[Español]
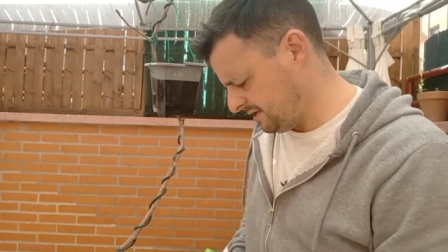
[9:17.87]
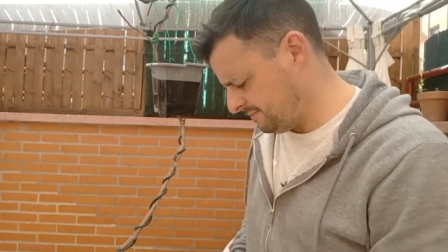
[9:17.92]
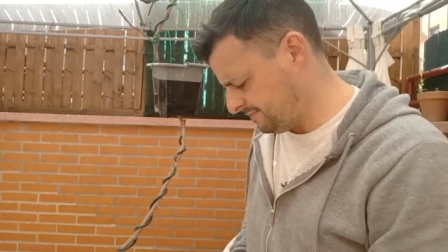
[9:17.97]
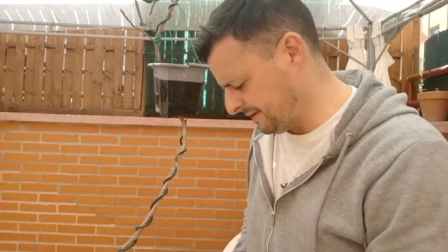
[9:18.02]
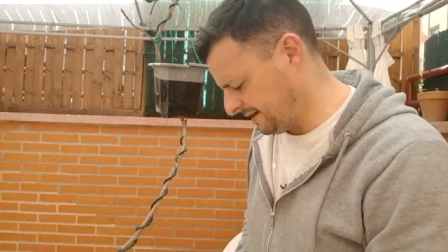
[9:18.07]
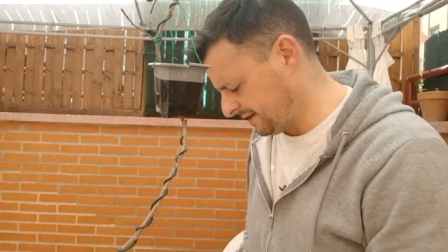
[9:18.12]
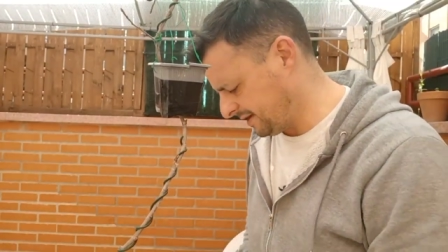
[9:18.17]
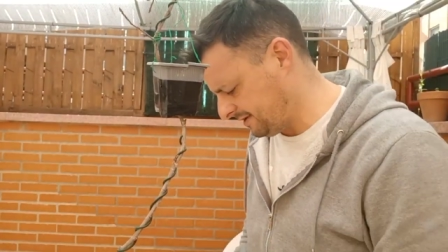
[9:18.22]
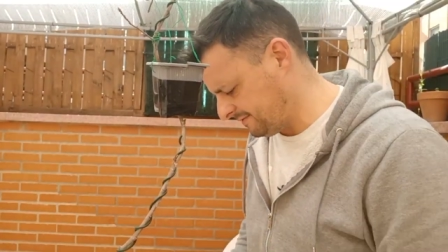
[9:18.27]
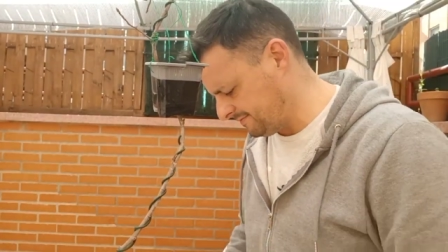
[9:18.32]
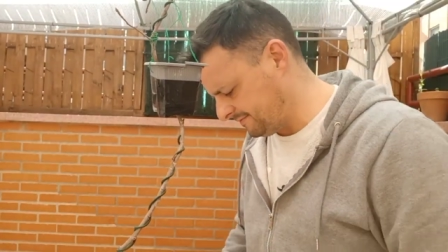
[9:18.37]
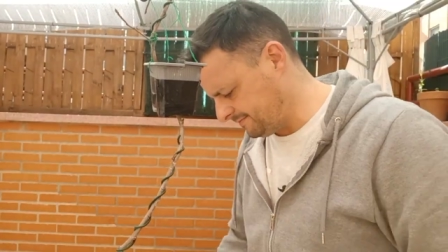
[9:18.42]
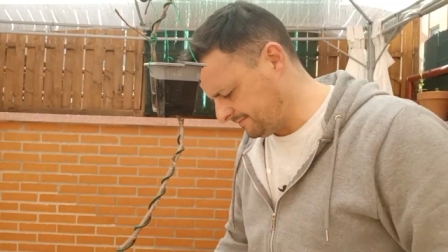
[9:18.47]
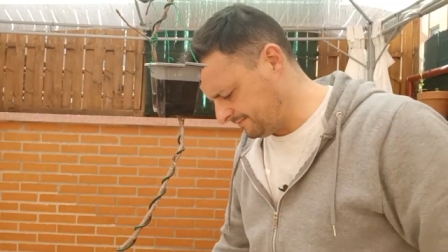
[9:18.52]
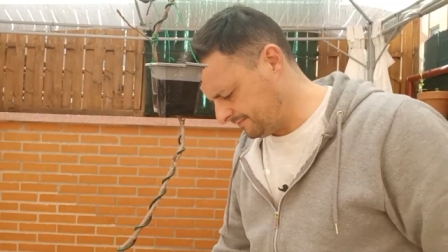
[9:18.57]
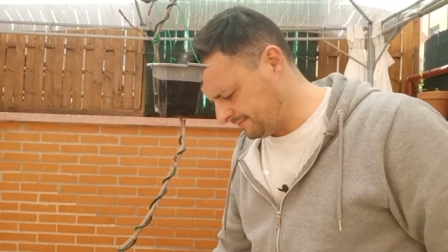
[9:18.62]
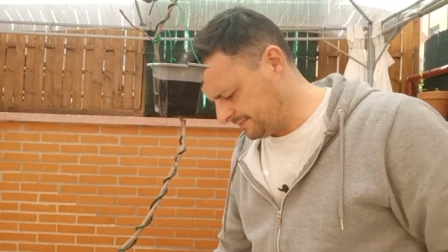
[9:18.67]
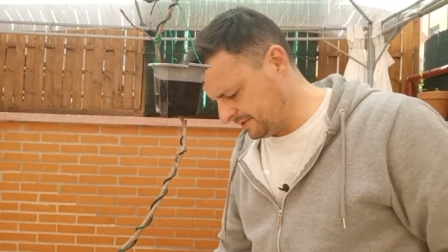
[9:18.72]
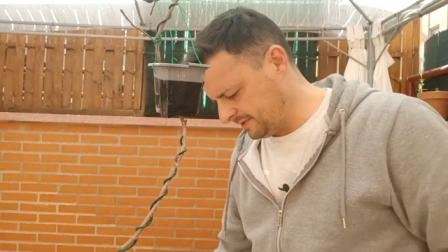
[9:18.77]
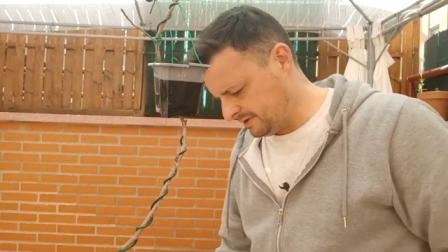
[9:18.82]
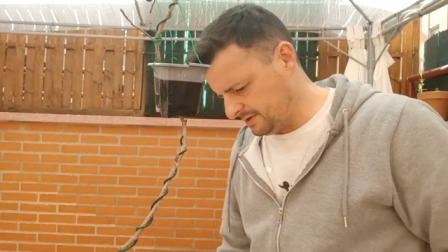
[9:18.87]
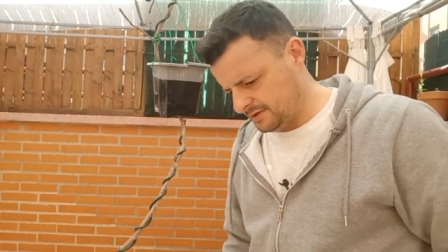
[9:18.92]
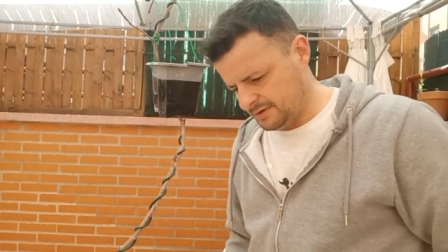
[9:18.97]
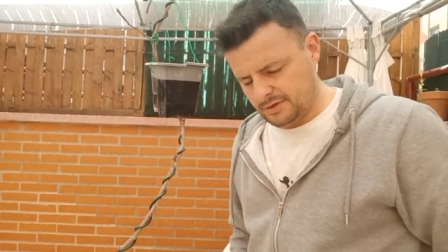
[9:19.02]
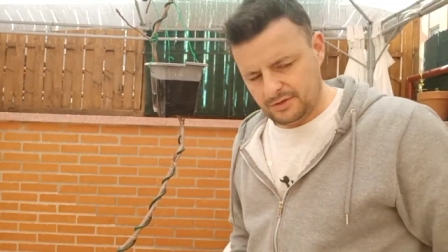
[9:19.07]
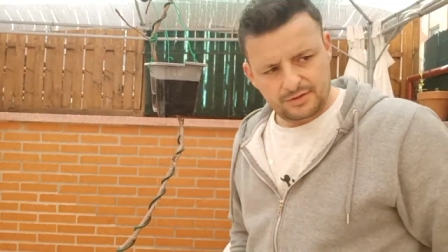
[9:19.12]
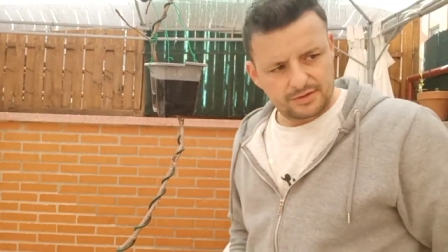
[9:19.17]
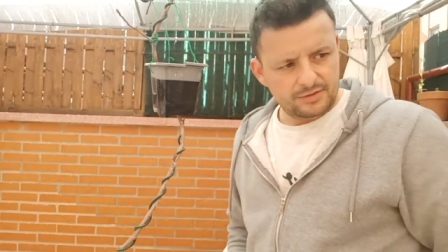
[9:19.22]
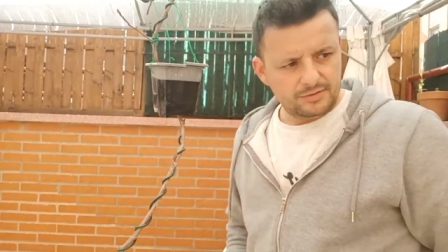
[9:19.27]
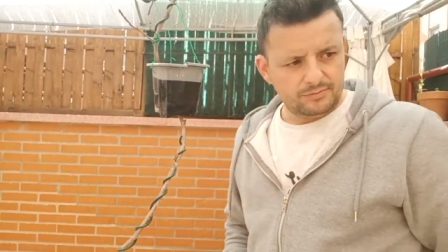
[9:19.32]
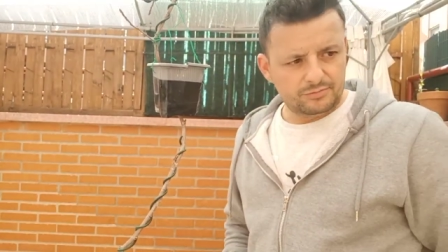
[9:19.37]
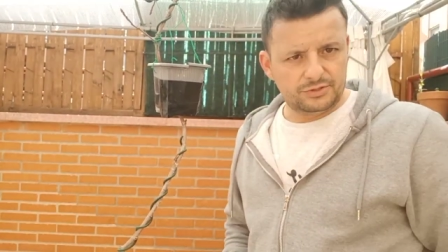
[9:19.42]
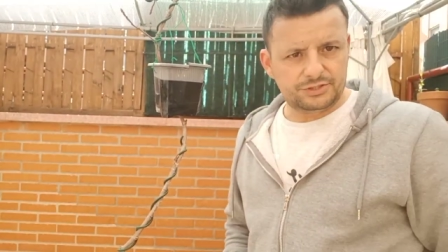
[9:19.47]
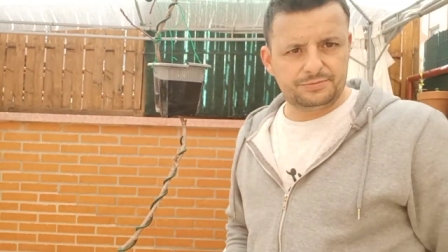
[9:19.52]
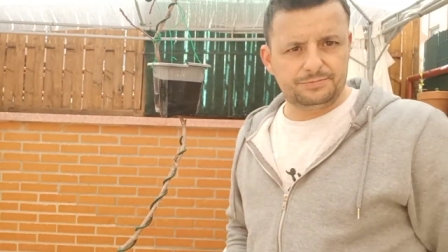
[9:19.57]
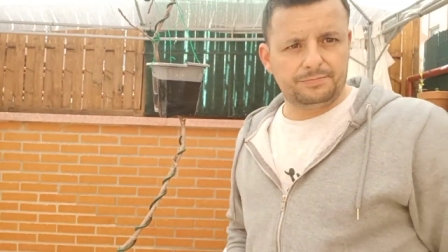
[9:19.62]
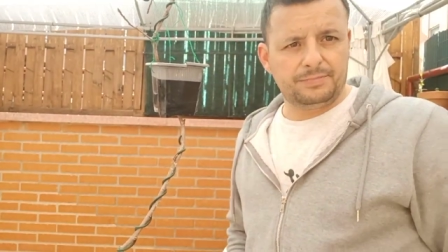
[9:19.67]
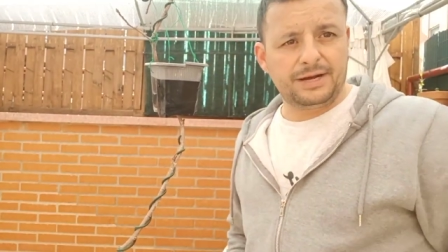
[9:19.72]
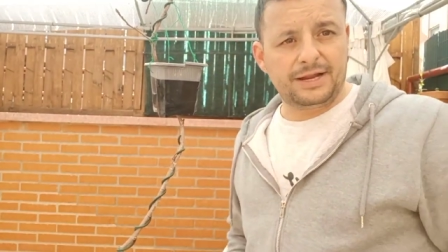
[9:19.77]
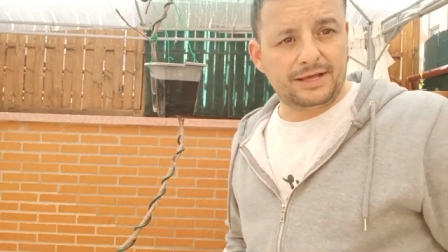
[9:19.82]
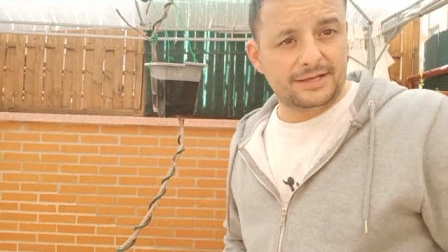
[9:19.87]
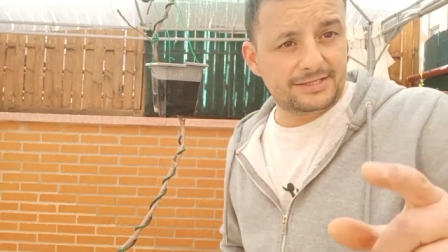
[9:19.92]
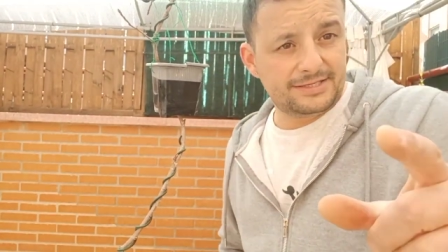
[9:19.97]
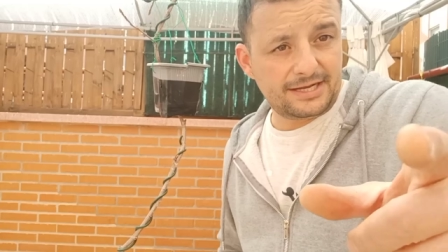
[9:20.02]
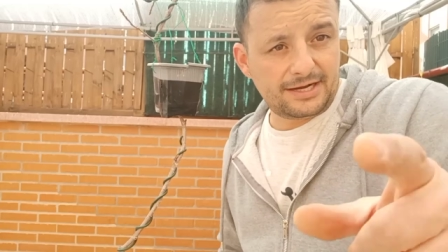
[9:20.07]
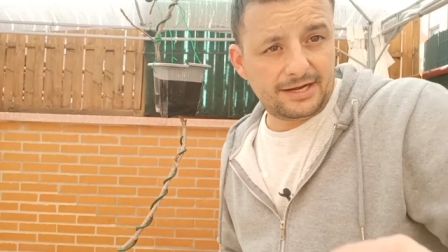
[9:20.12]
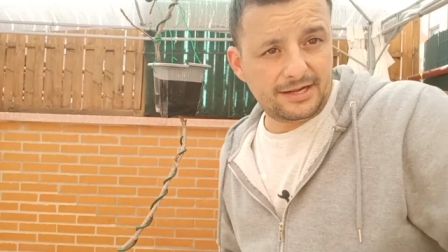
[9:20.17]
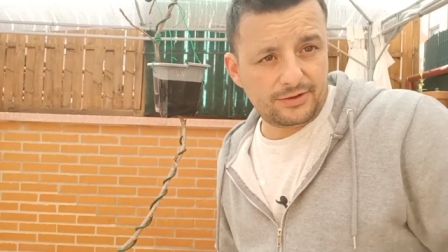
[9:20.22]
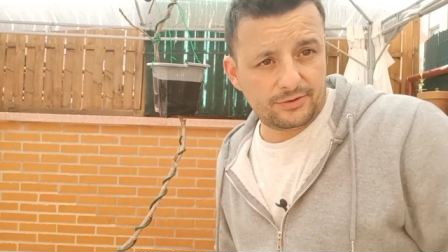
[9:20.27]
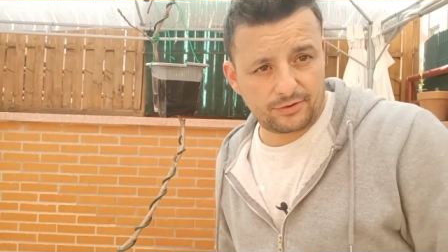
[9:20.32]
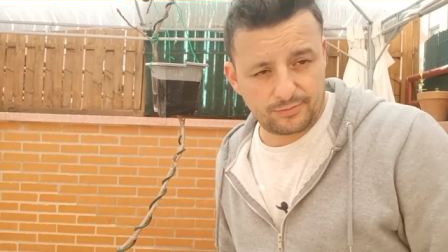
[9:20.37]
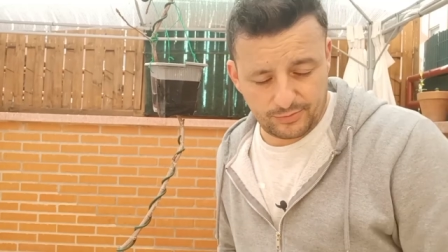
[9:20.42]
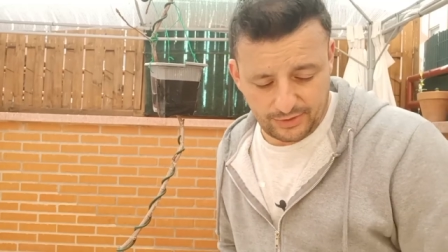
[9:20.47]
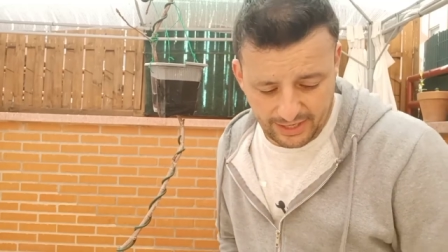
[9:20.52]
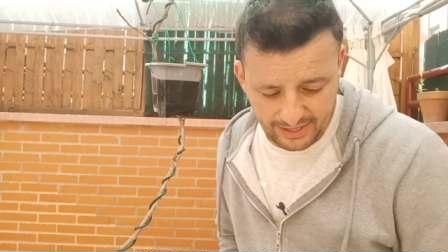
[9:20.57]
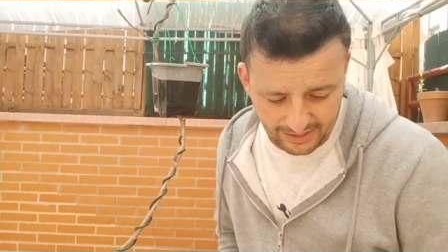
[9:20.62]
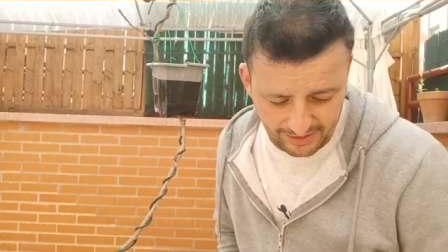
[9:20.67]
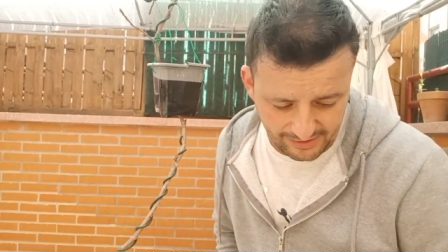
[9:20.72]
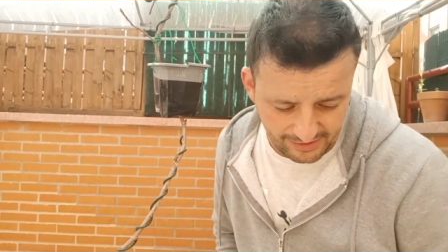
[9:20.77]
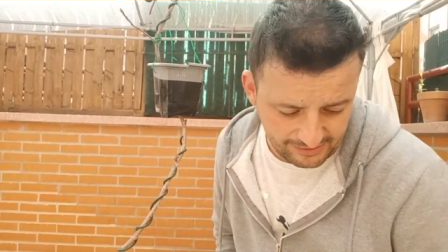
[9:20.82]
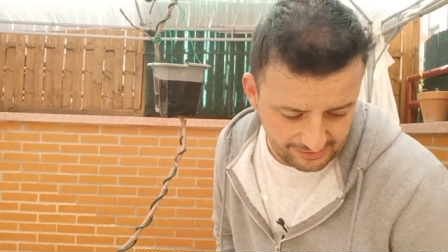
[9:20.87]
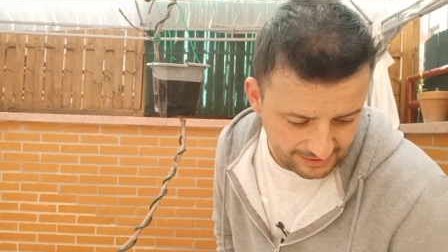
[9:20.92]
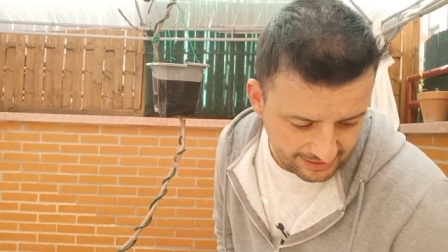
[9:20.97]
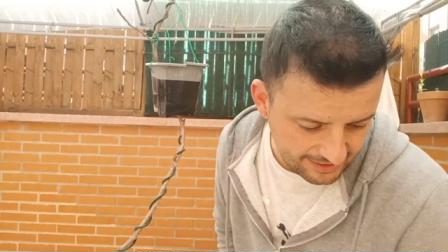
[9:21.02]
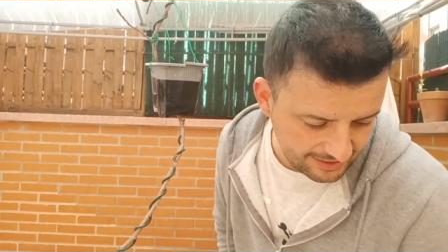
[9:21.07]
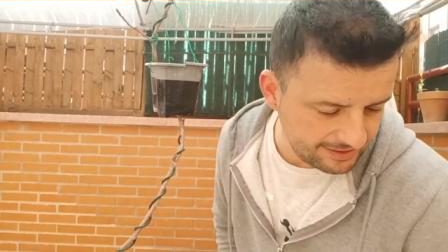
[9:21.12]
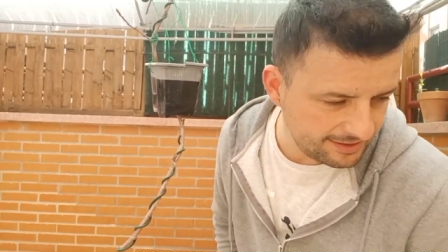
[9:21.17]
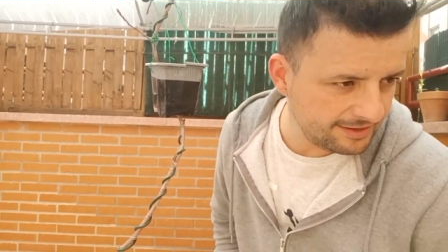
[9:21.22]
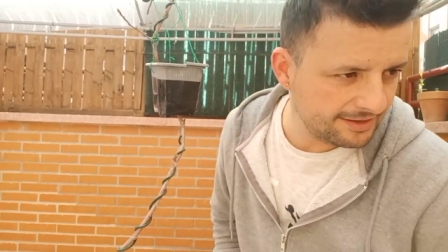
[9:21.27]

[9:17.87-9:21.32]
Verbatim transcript: ¿Y para qué? Pues para echarle hormona en reciente